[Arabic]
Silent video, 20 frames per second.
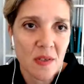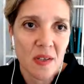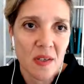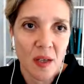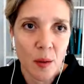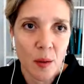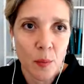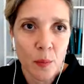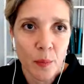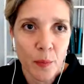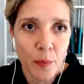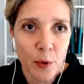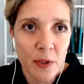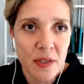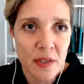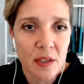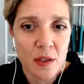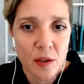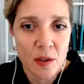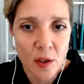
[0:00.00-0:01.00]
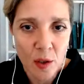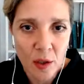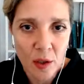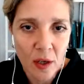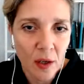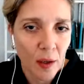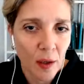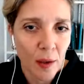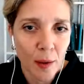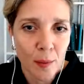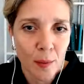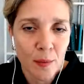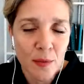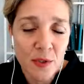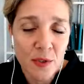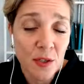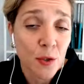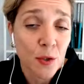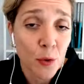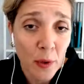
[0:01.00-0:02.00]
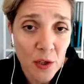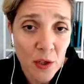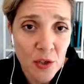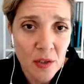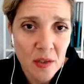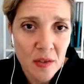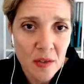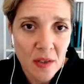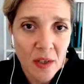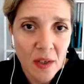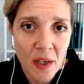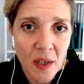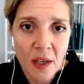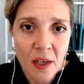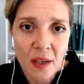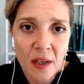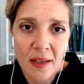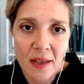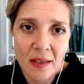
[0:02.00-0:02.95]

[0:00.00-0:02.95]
بالمنطقه العربيه عموما